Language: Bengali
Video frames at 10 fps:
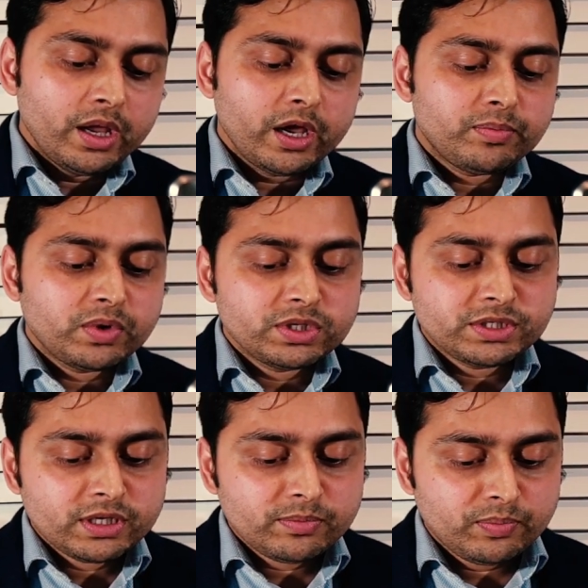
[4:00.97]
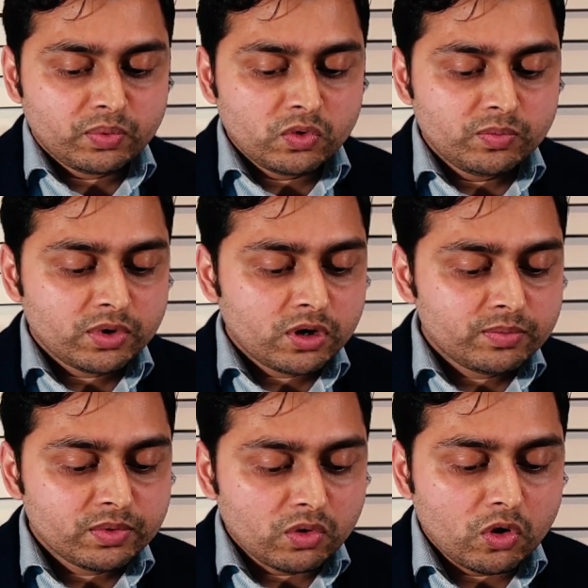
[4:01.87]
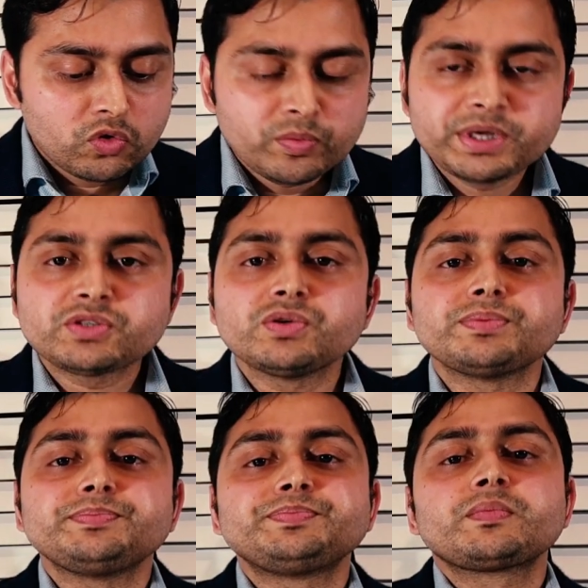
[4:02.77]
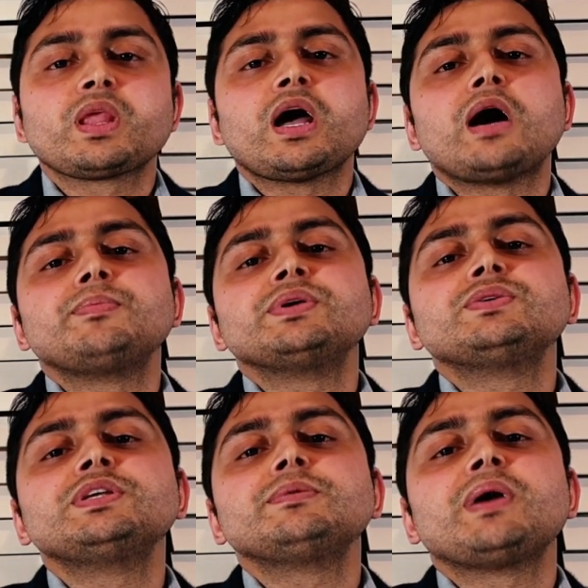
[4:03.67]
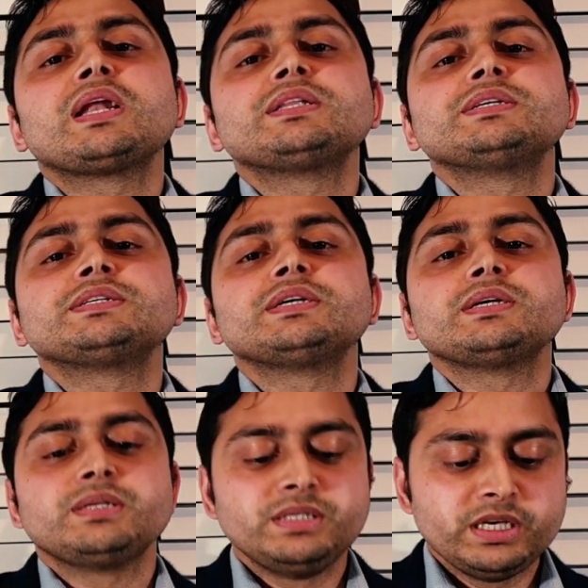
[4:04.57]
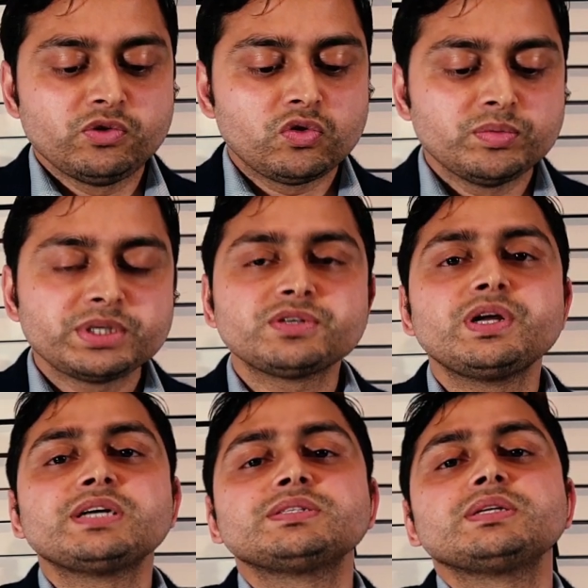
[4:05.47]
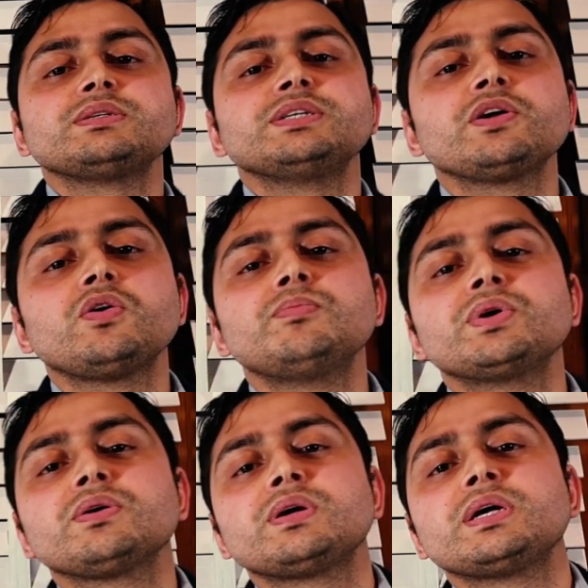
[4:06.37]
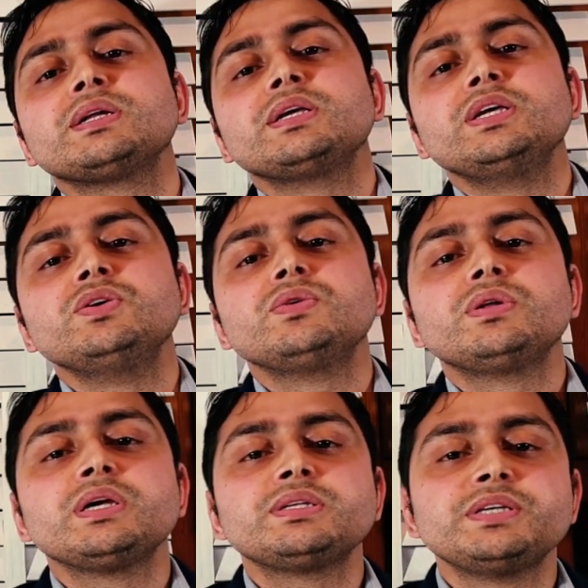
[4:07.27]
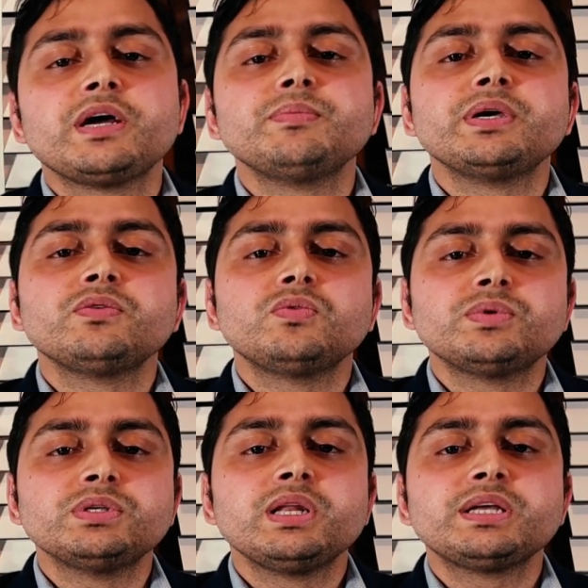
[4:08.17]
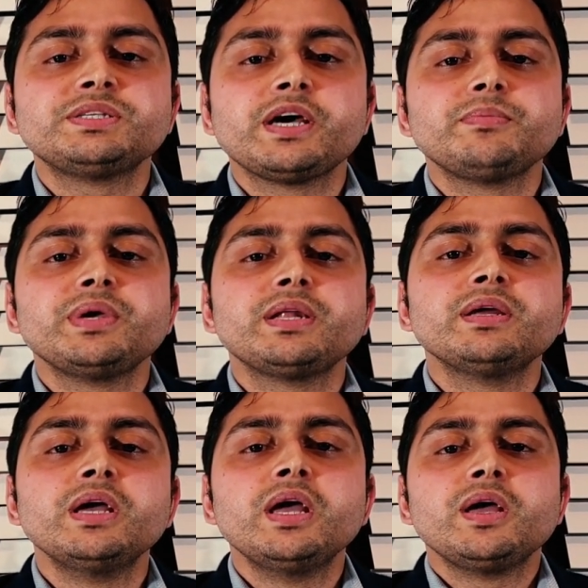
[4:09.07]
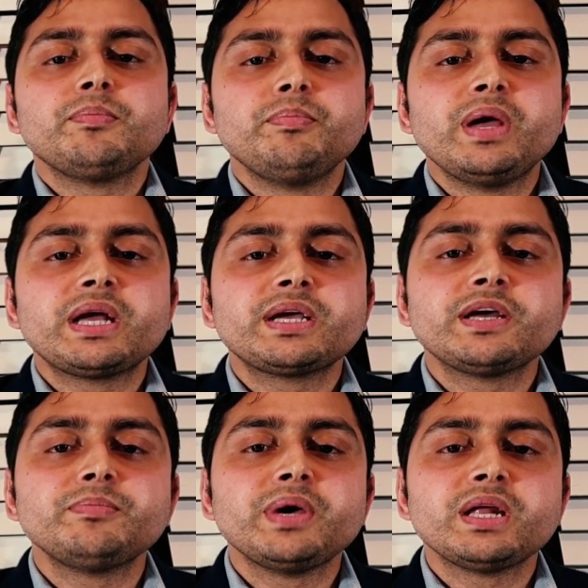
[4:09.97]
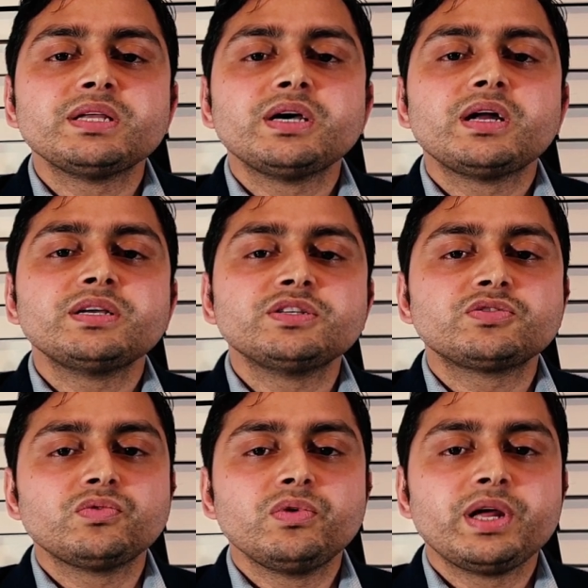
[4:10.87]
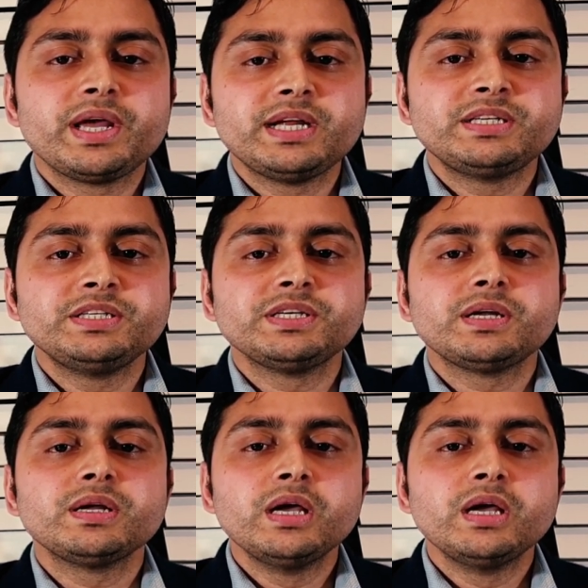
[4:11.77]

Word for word: এরপর হচ্ছে প্রুফ অফ অকুপেশন আপনি যদি বাংলাদেশে যে অকুপেশনে আছেন যেরকম মনে করেন ইউনিয়নের চেয়ারম্যান উপজেলার চেয়ারম্যান ব্যাংকের ম্যানেজার স্কুলের হেড টিচার